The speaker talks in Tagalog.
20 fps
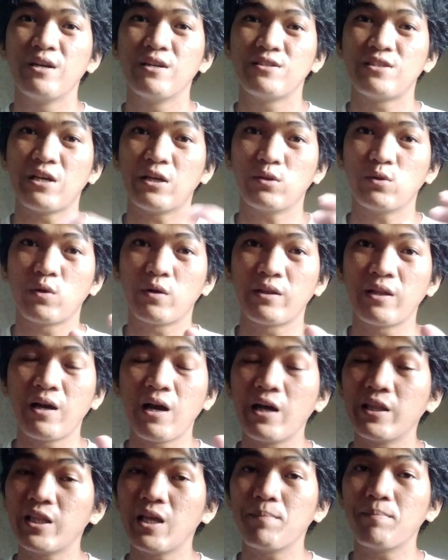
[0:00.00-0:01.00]
sektor ng
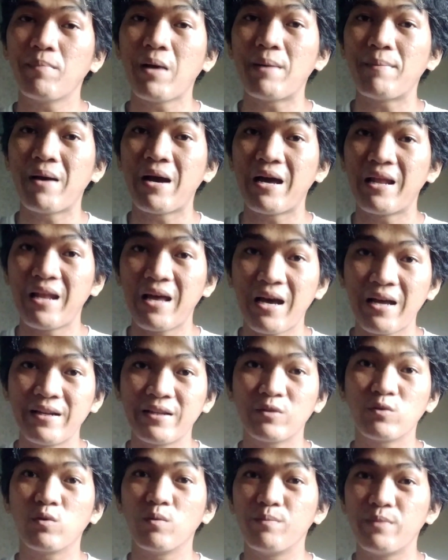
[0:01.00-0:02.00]
ating
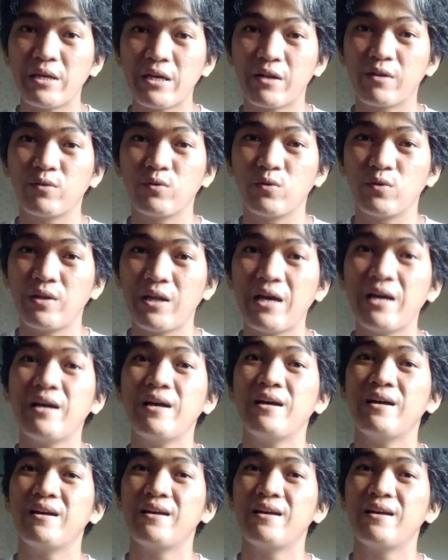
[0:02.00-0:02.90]
pamahalaan at gobyerno na